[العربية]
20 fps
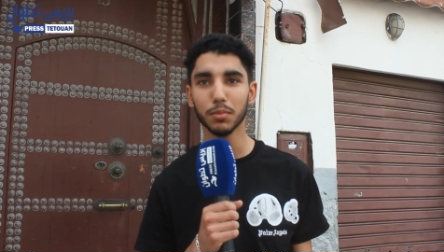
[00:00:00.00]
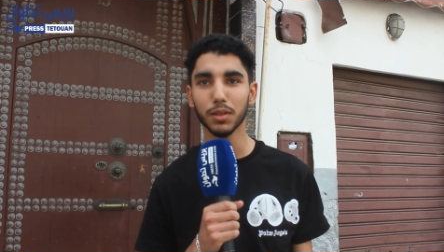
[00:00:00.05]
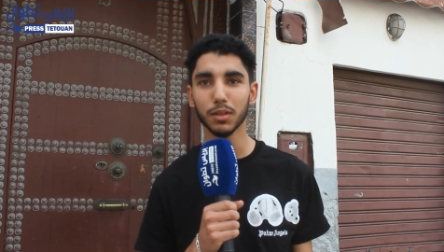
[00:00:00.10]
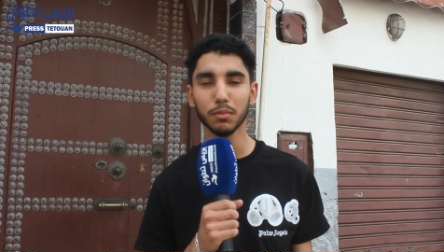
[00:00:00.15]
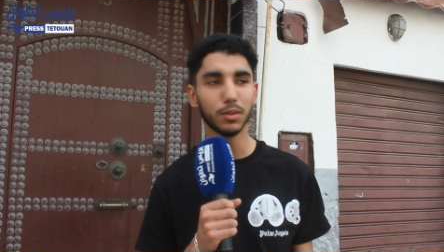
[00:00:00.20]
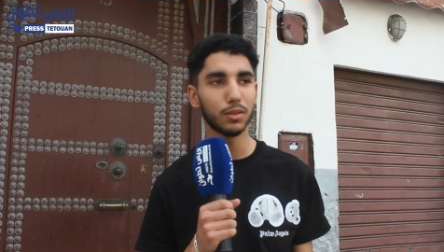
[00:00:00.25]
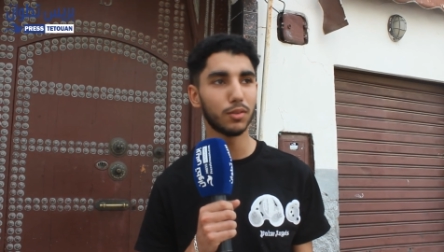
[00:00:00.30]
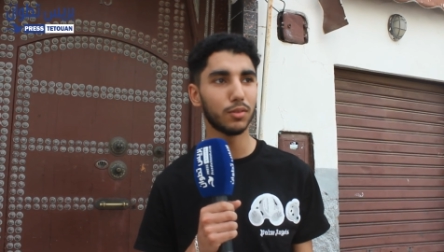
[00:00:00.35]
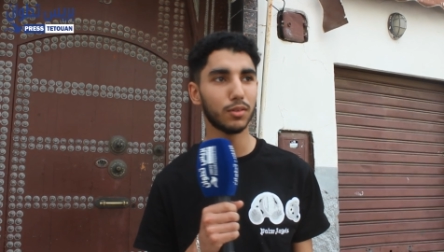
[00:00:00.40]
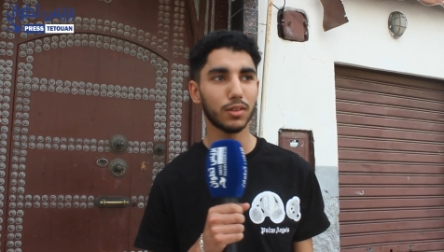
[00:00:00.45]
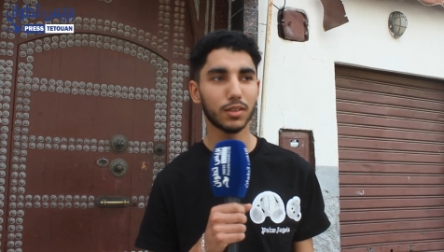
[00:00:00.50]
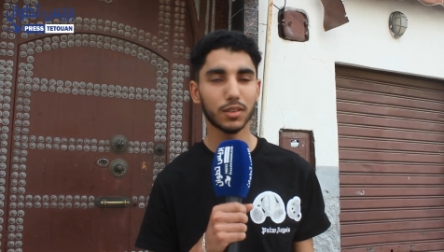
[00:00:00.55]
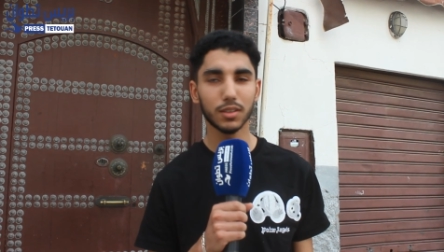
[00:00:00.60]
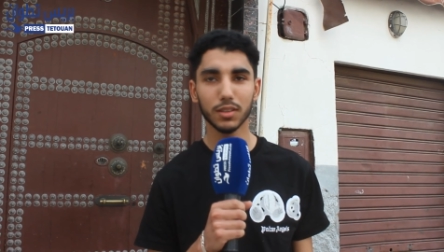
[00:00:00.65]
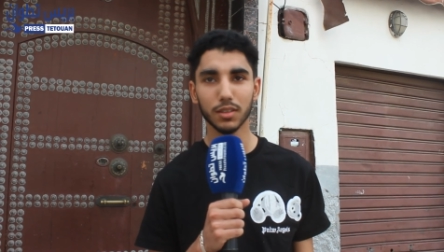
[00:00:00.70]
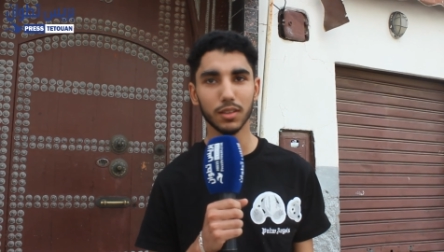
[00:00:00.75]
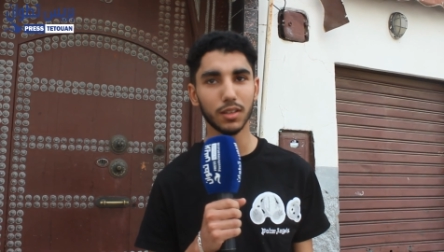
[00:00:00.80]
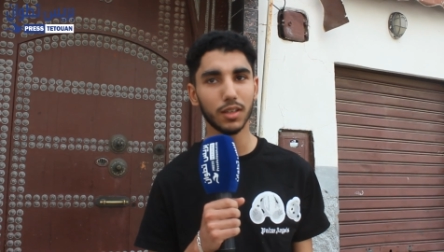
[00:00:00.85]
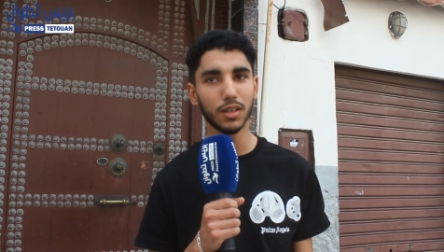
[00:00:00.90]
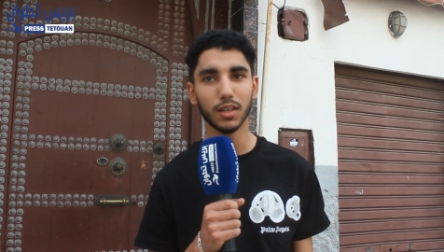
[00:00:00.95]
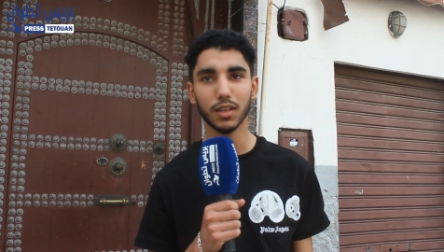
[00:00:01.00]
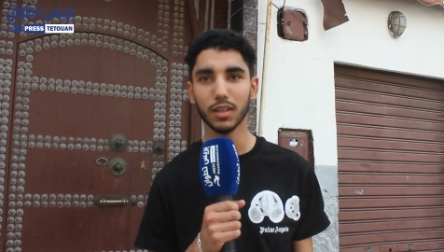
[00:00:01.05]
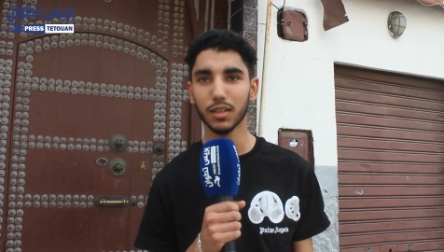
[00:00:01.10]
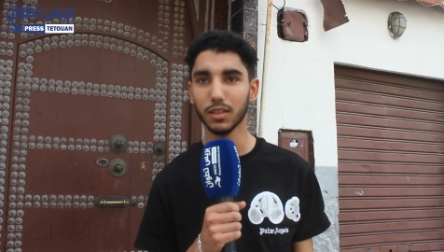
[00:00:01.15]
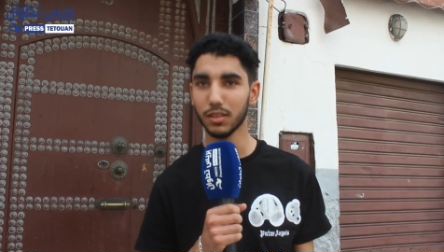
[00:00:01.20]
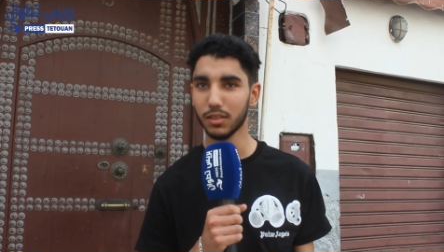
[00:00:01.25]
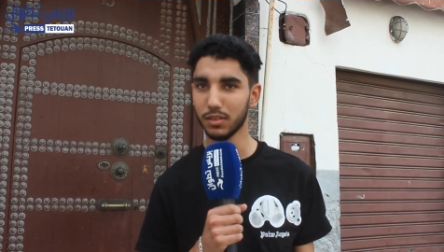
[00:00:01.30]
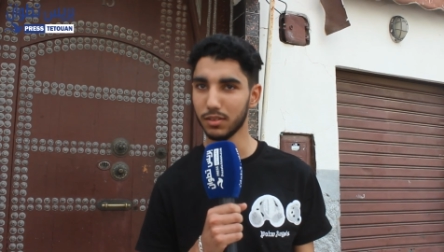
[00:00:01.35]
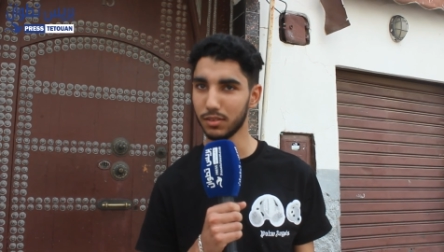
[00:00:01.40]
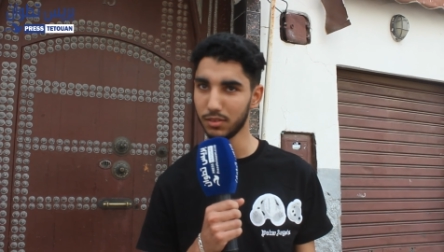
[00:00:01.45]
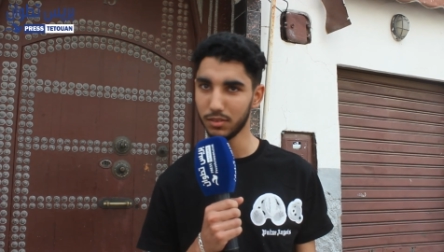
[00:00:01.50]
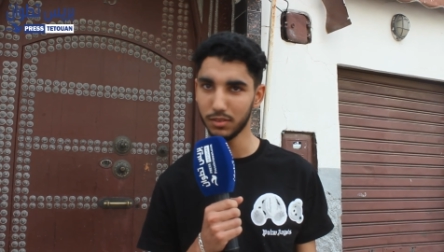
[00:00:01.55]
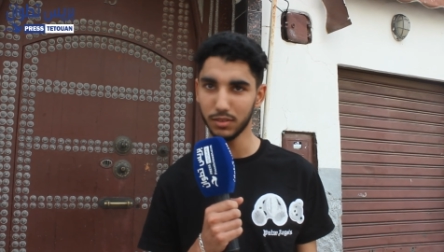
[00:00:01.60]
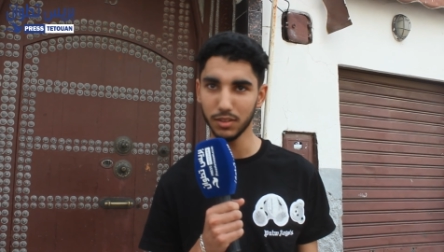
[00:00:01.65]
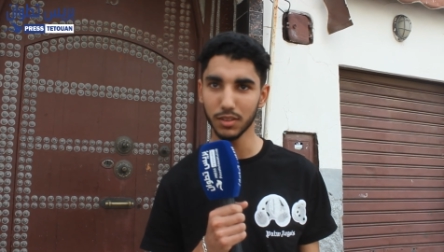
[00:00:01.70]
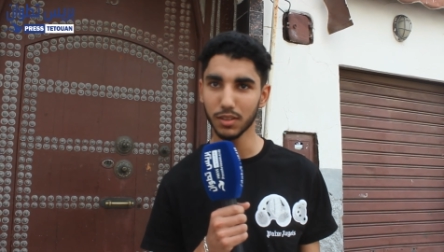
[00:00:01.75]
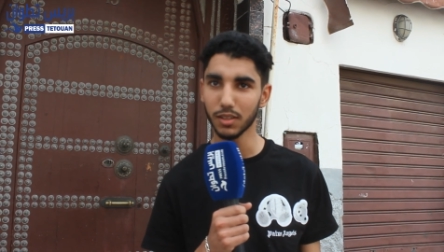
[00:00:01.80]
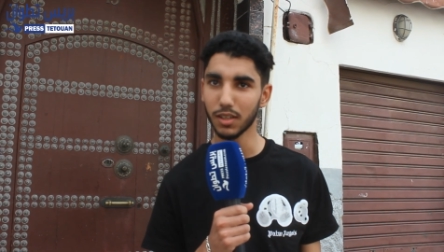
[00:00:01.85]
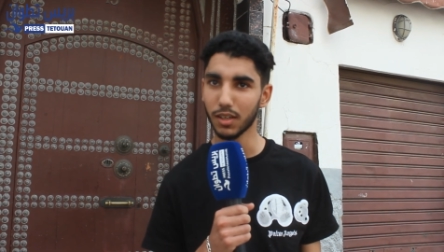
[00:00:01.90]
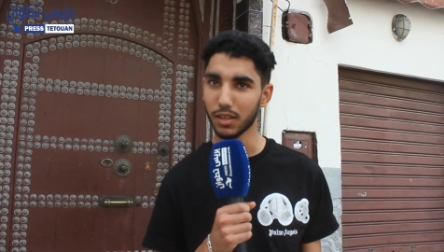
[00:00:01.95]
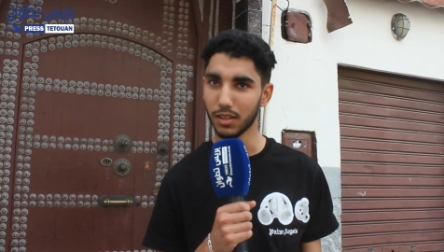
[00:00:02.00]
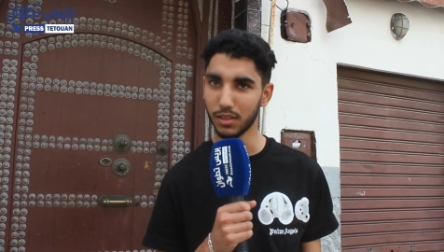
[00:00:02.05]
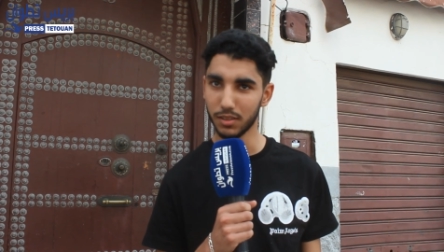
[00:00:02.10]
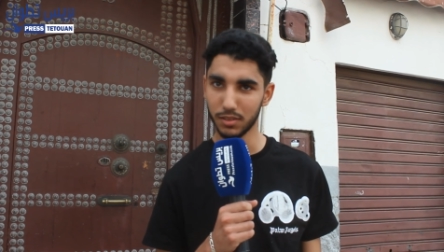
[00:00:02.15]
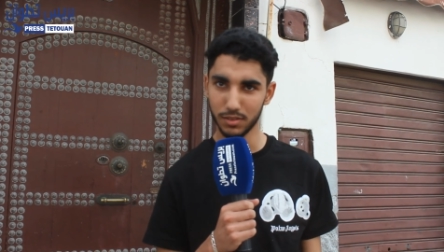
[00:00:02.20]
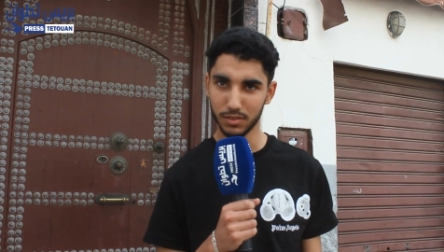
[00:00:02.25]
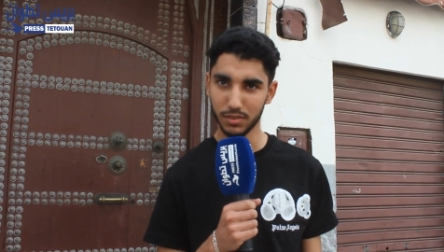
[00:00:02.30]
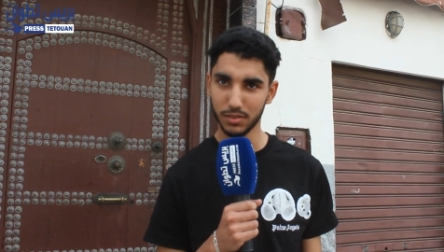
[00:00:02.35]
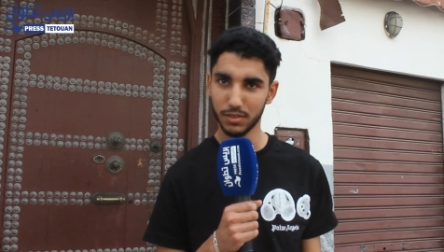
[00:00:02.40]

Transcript: بلا ما نقول لك لا لا شتنقل